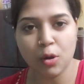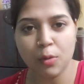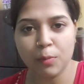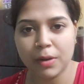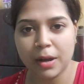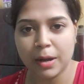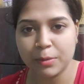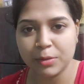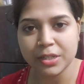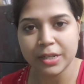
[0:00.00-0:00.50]
খাবো
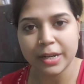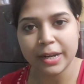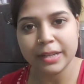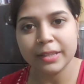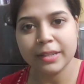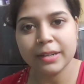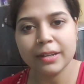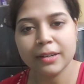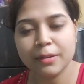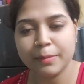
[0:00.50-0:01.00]
সেই দিনই
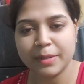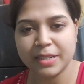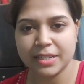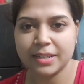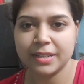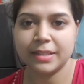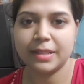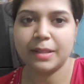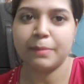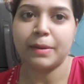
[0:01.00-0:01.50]
আমি বেশি
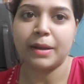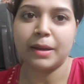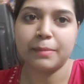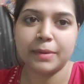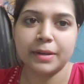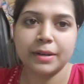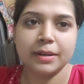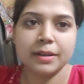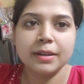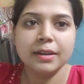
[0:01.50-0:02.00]
খেতে পাই আমার
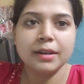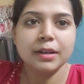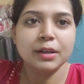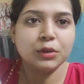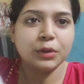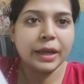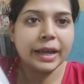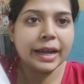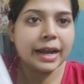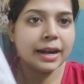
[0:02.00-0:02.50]
তো
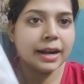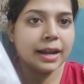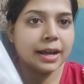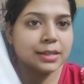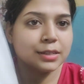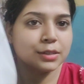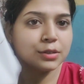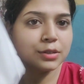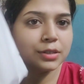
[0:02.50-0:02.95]
এখানে আছে হচ্ছে